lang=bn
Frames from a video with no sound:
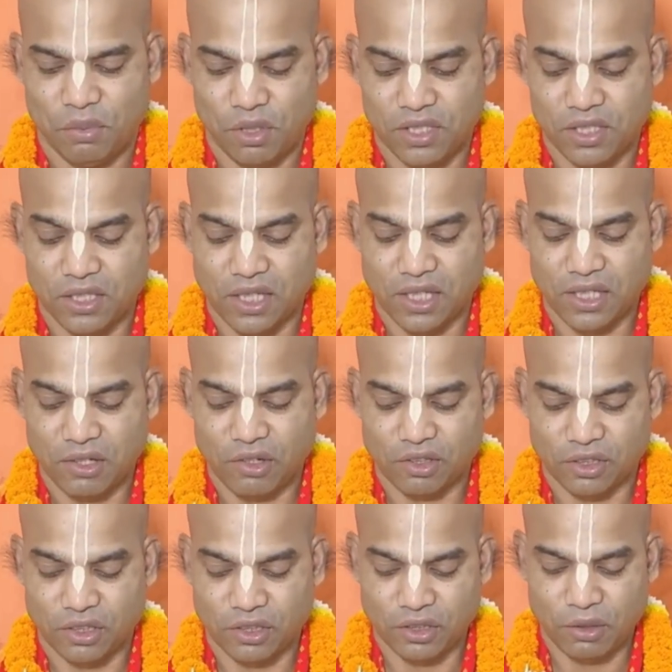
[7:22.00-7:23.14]
পচেতাকে
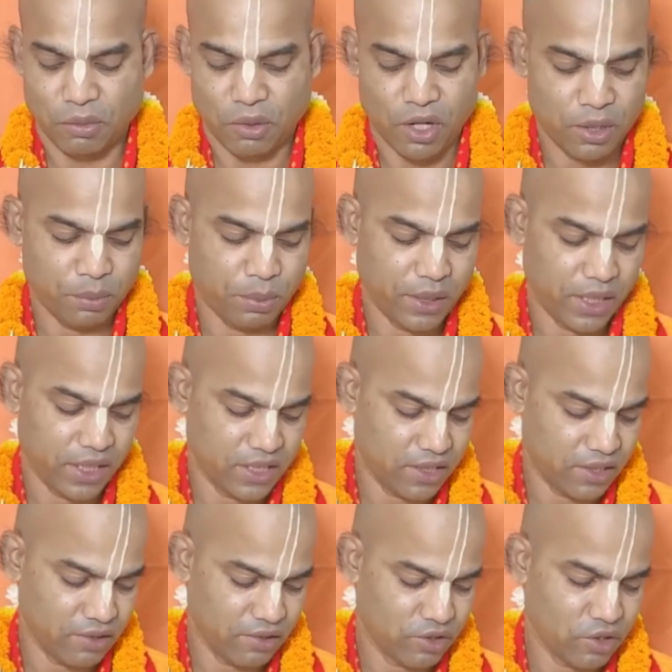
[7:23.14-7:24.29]
অত্যন্ত ভয় পেয়ে
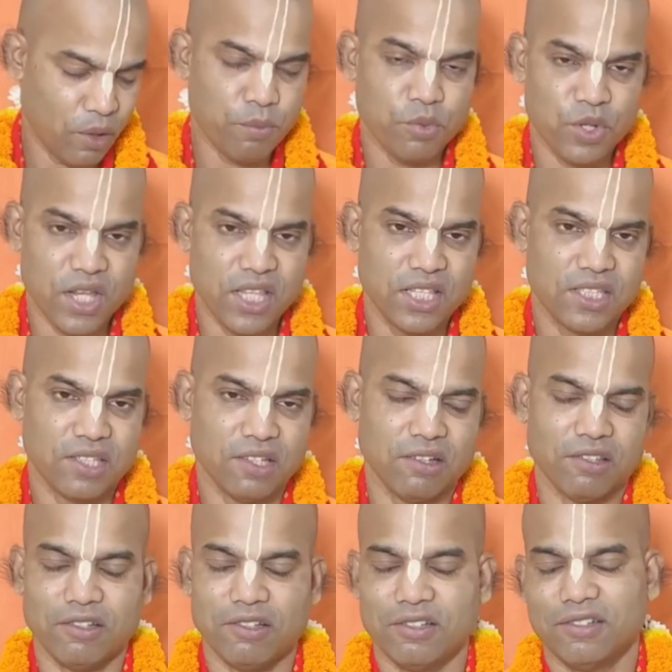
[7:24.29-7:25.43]
গেছিল সব পুড়িয়ে
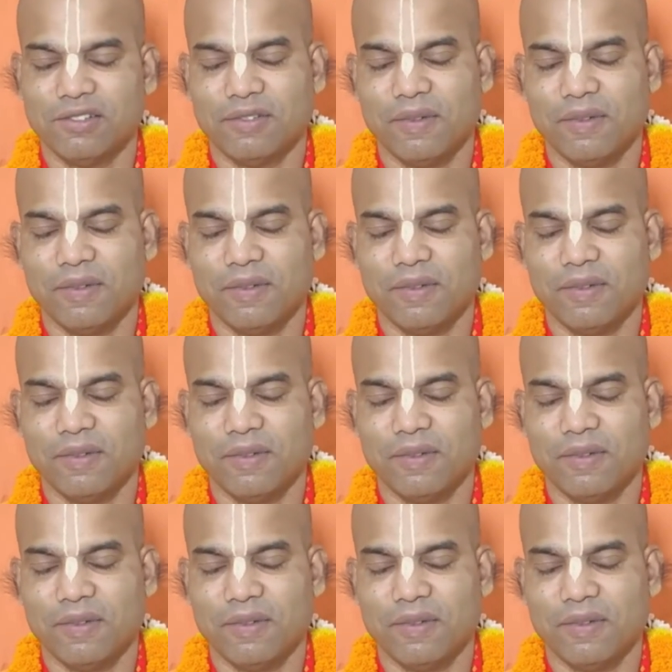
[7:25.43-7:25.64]
দিচ্ছিল তো